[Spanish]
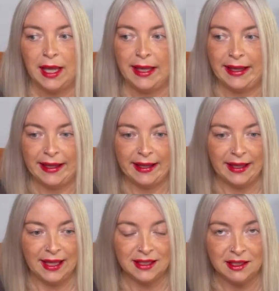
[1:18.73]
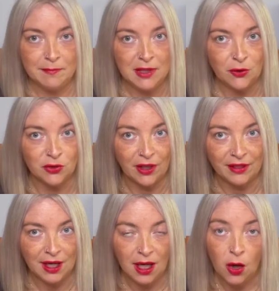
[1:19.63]
eh, este invierno te has
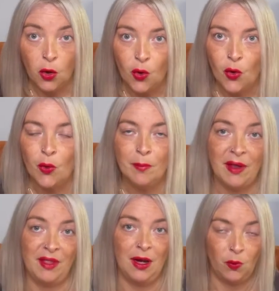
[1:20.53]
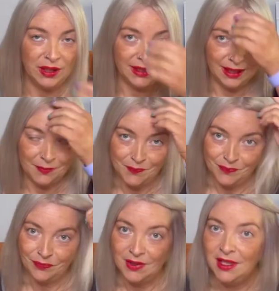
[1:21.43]
dejado más de la cuenta
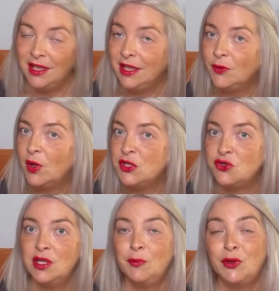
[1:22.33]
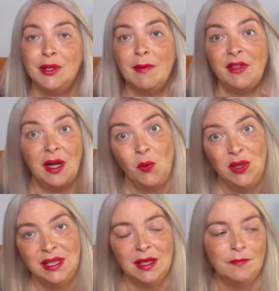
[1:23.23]
y no has hecho deporte más de la
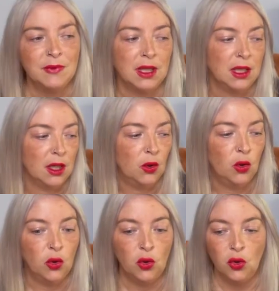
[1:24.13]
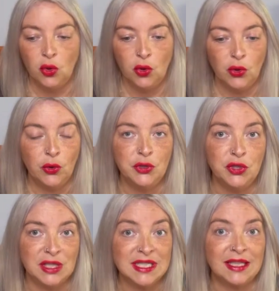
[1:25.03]
cuenta, o yo
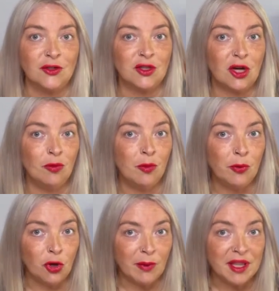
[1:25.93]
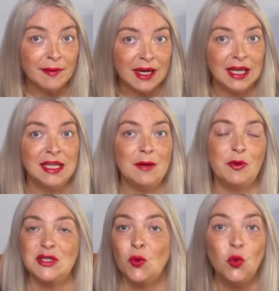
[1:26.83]
qué sé, te notas como un poco más de barriguilla,
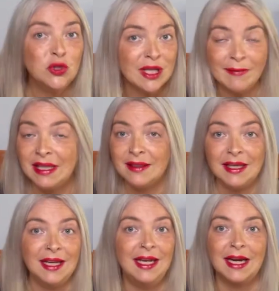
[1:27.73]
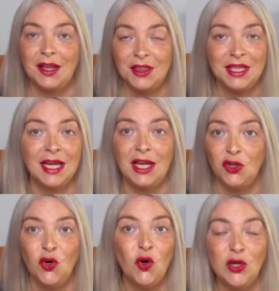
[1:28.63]
pues justamente la receta que
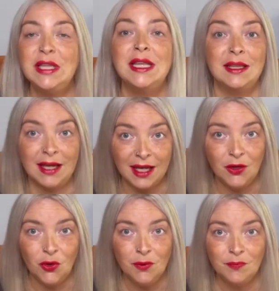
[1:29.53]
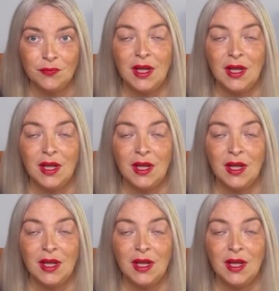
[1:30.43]
yo hoy te traigo